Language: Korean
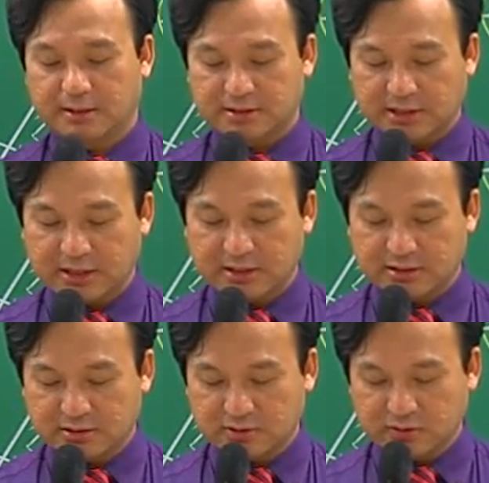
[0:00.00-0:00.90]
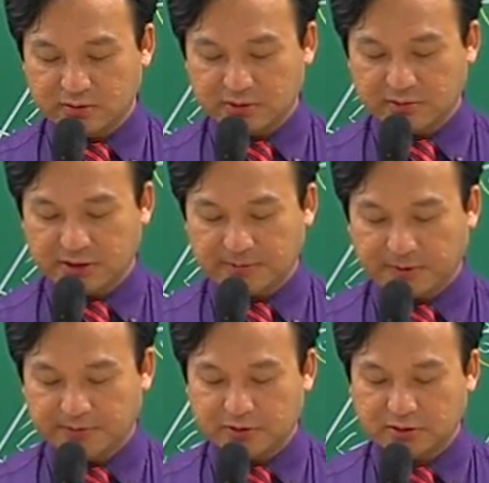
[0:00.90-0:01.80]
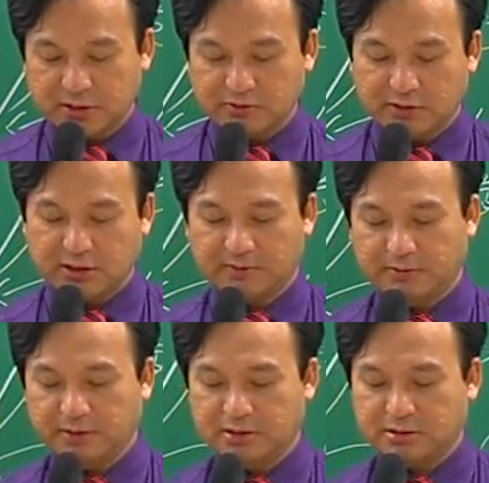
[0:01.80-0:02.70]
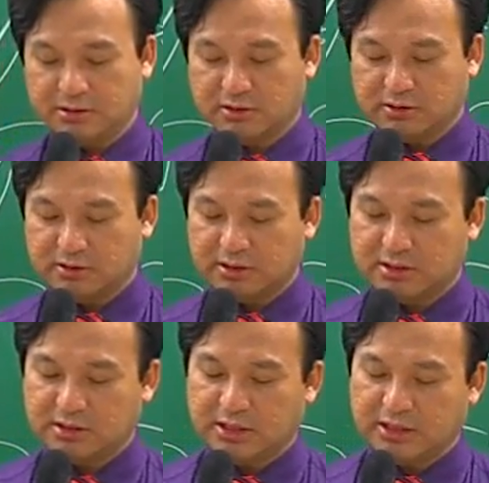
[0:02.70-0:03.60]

사회적 통념이나 법적 테두리 안의 범위 내에서 그 경제적 가치가